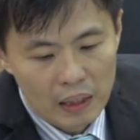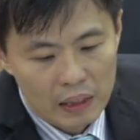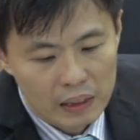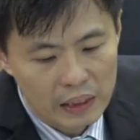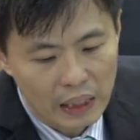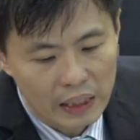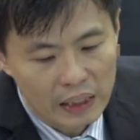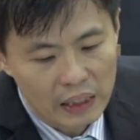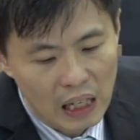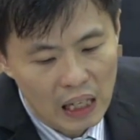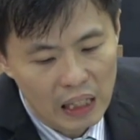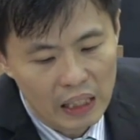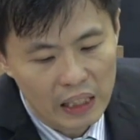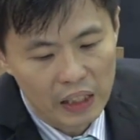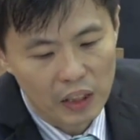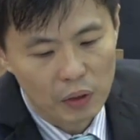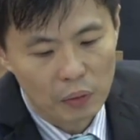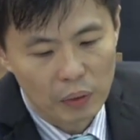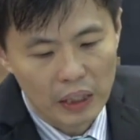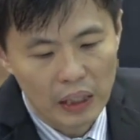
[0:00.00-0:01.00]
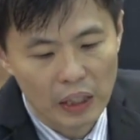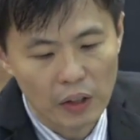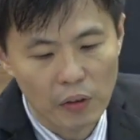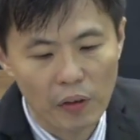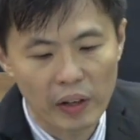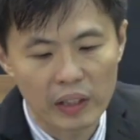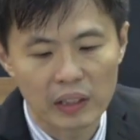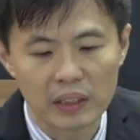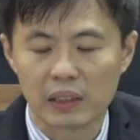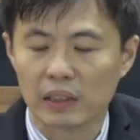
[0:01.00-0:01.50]
在那里有一个
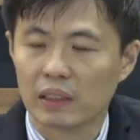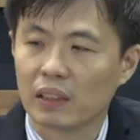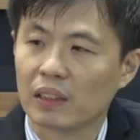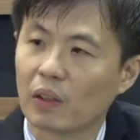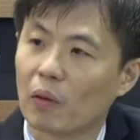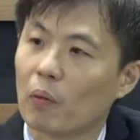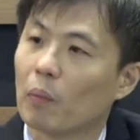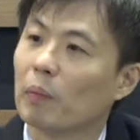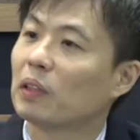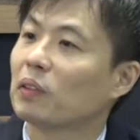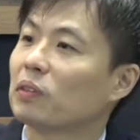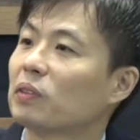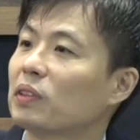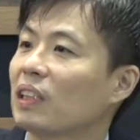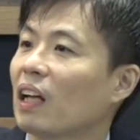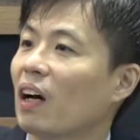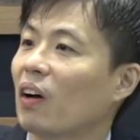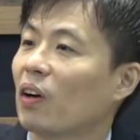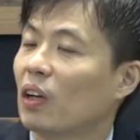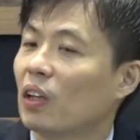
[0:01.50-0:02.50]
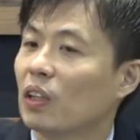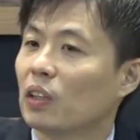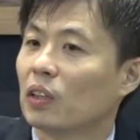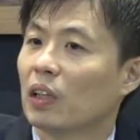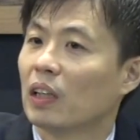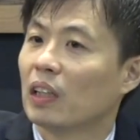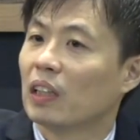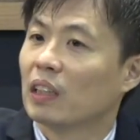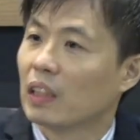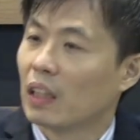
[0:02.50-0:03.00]
院子，那我们都知道，
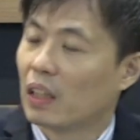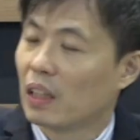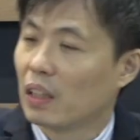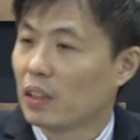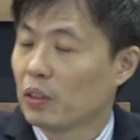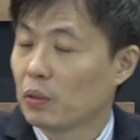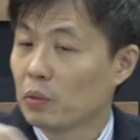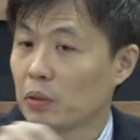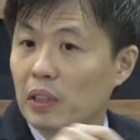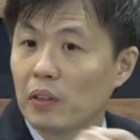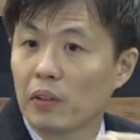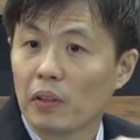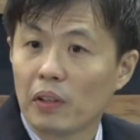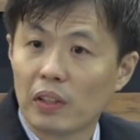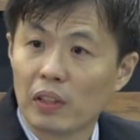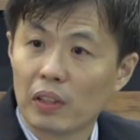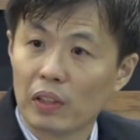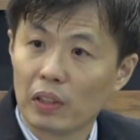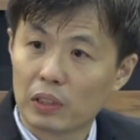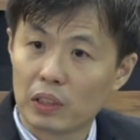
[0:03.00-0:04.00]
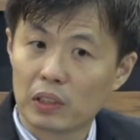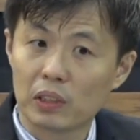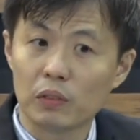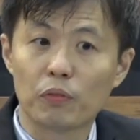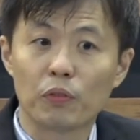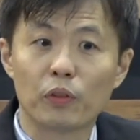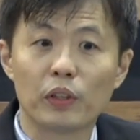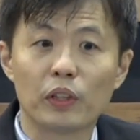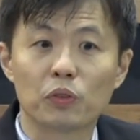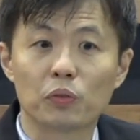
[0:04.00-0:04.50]
呃，有些四
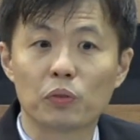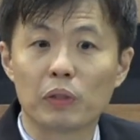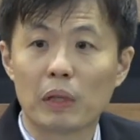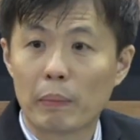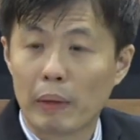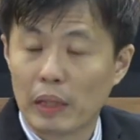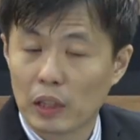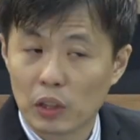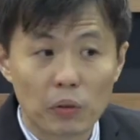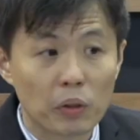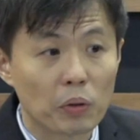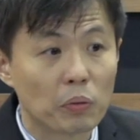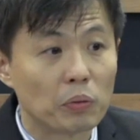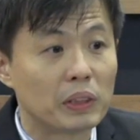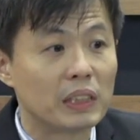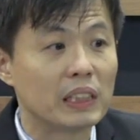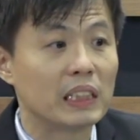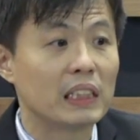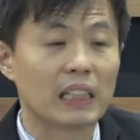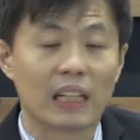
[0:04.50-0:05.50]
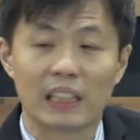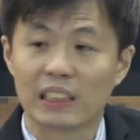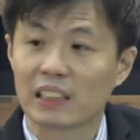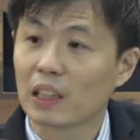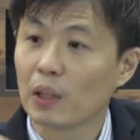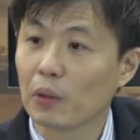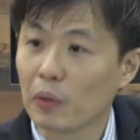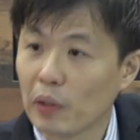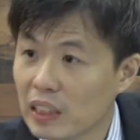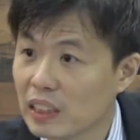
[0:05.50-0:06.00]
福音书里面都有记载，这
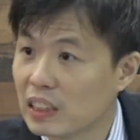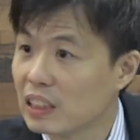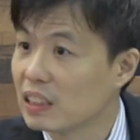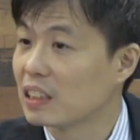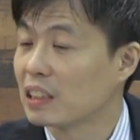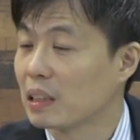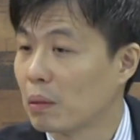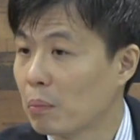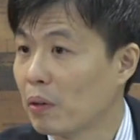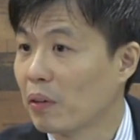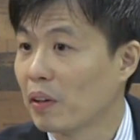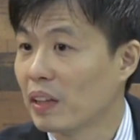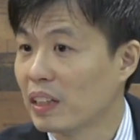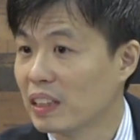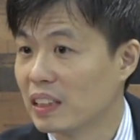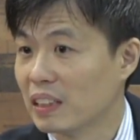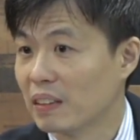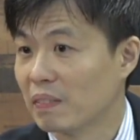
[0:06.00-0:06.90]
个院子是什么院子？